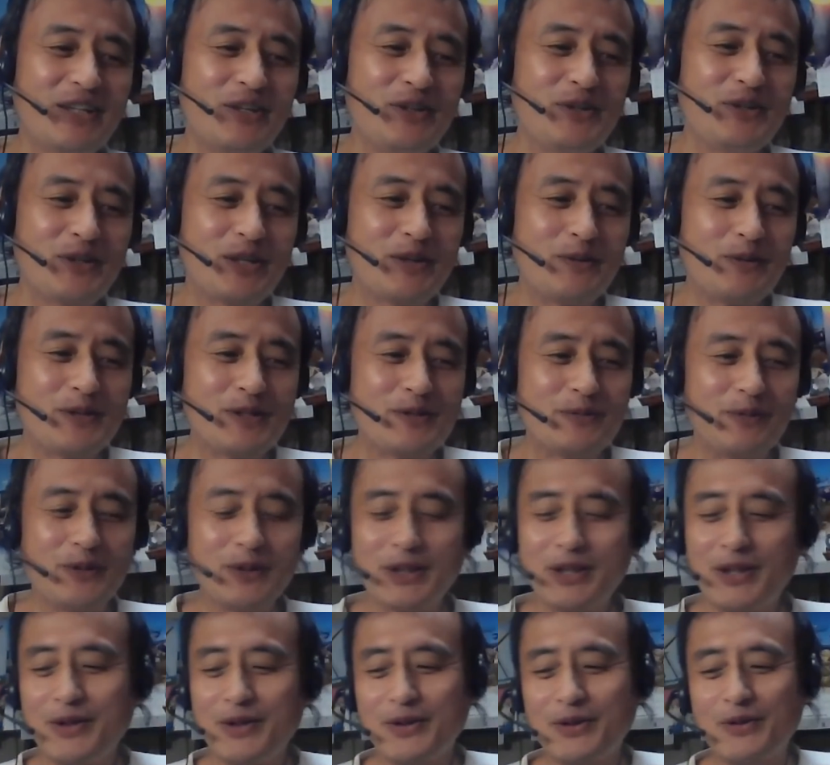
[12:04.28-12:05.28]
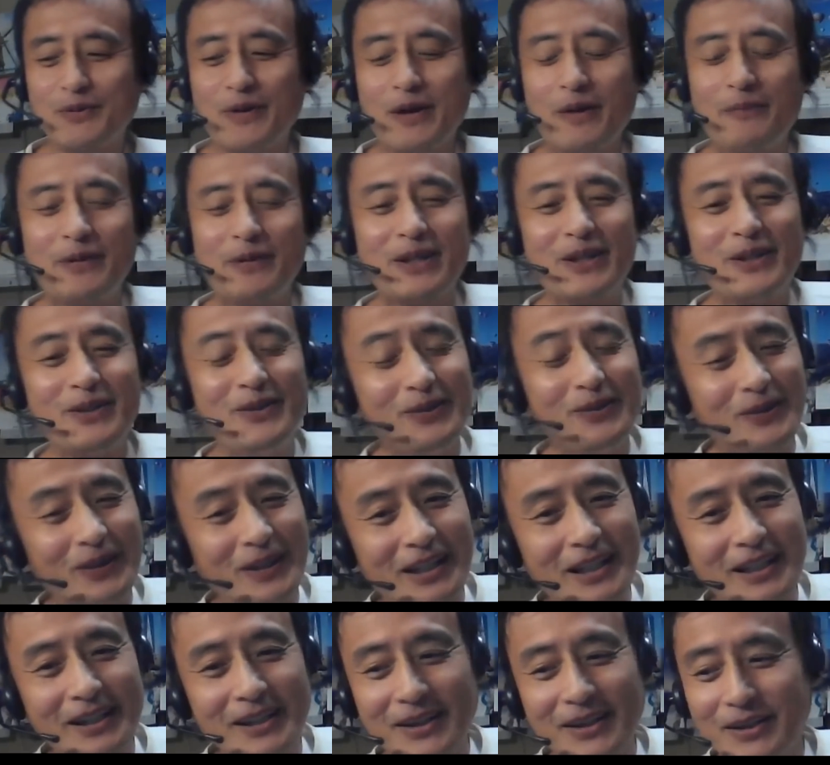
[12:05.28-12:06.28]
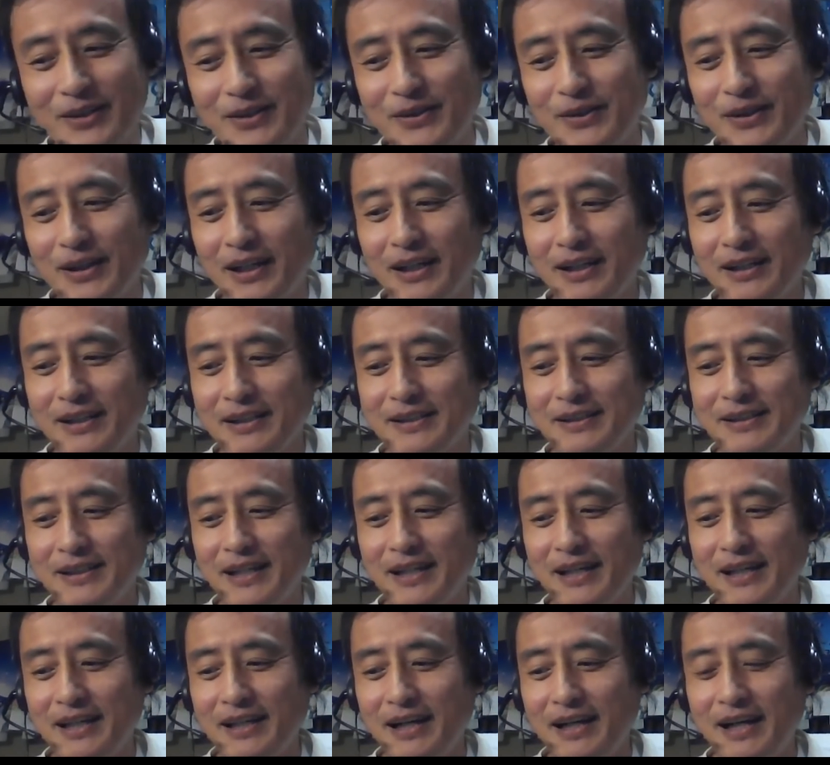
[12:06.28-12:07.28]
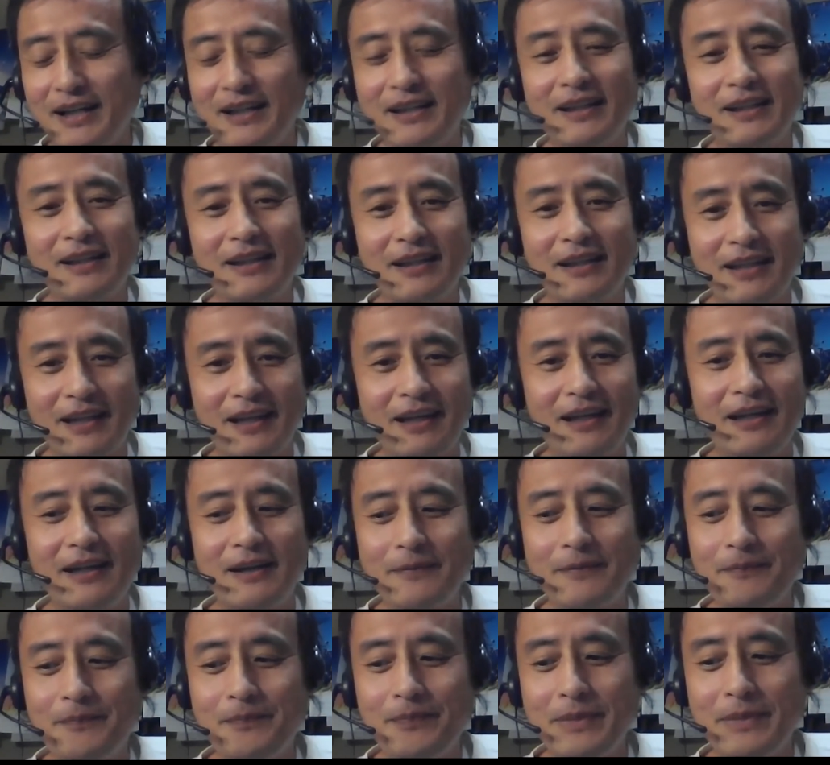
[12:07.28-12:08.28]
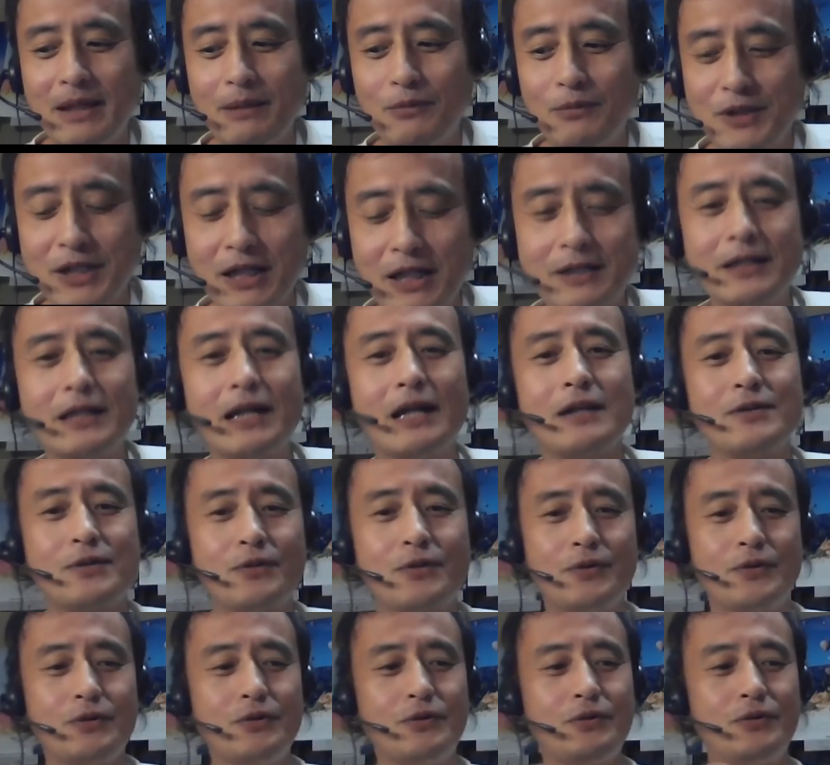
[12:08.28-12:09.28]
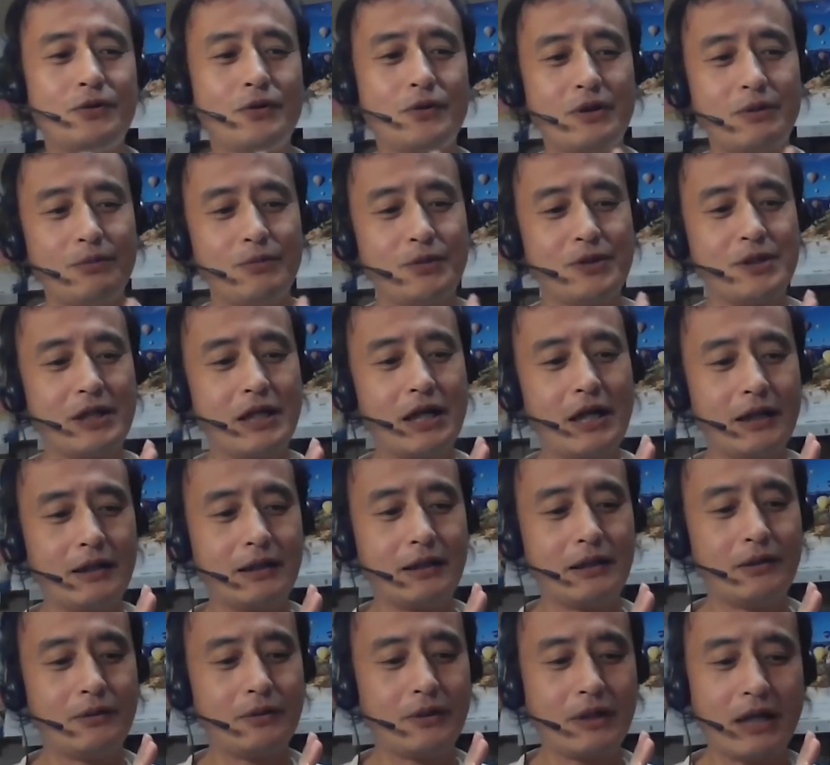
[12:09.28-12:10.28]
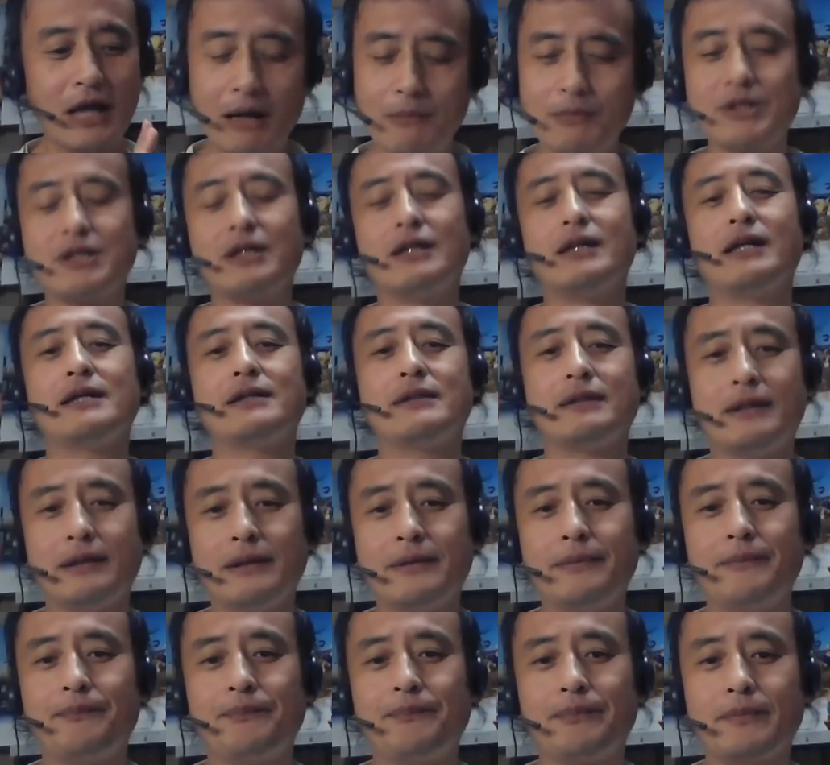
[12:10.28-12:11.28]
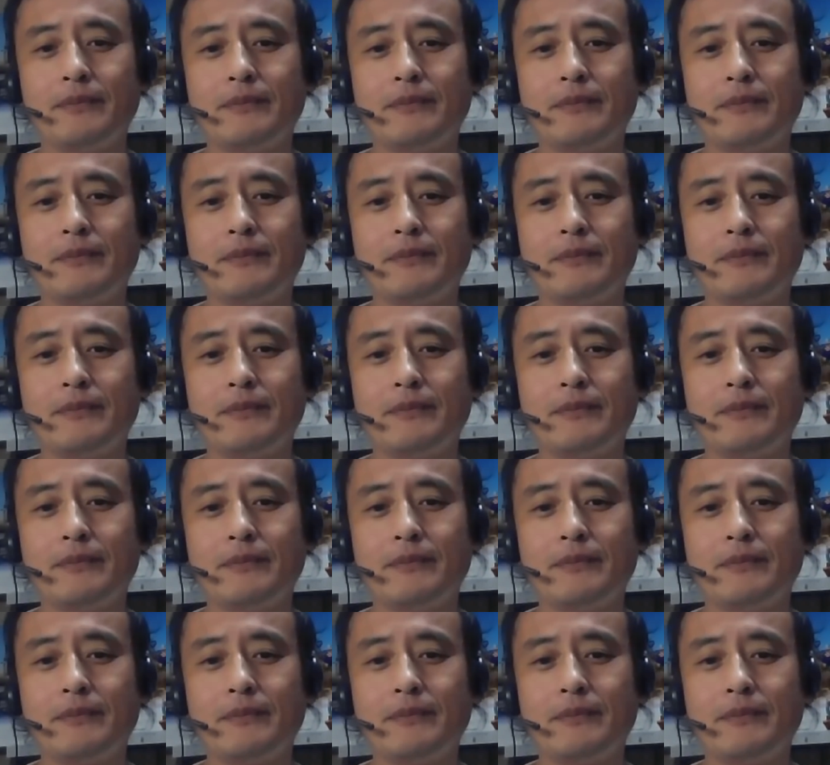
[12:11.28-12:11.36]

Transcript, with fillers: いう気持ち持ってる人もやっぱりいるのかなっていうのがですねあってでもしかしたらそういうお気持ちがあったのかもしれないですね。